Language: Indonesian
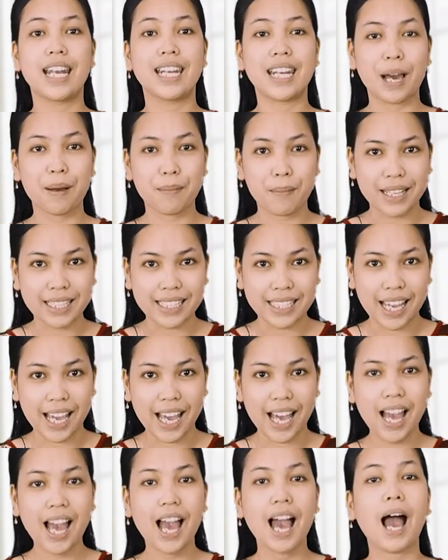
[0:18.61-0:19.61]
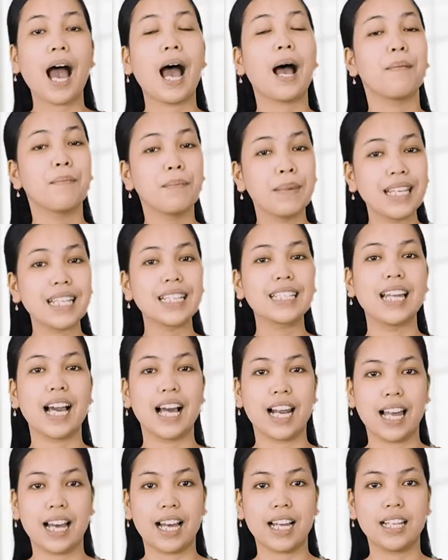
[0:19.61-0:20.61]
Namanya
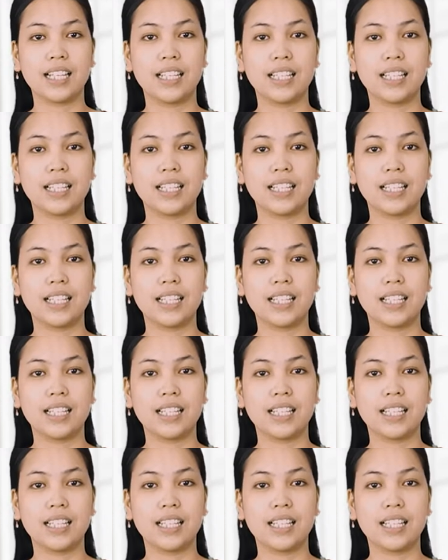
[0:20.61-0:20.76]
amigdala